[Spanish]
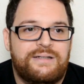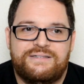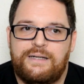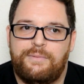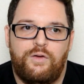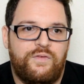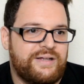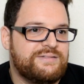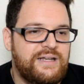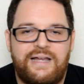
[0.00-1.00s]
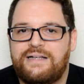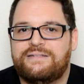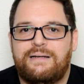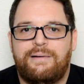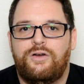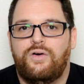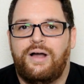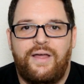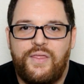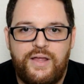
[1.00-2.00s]
Llámalo Flex 3, llámalo
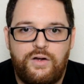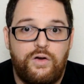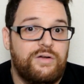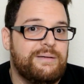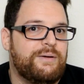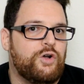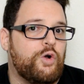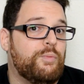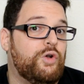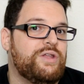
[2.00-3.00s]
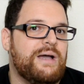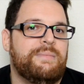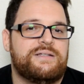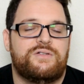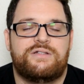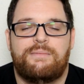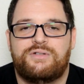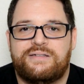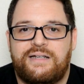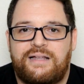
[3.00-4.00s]
G5, llámalo como lo llames, no
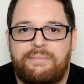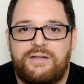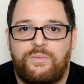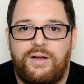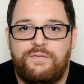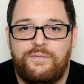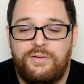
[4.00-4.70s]
sabemos exactamente cuál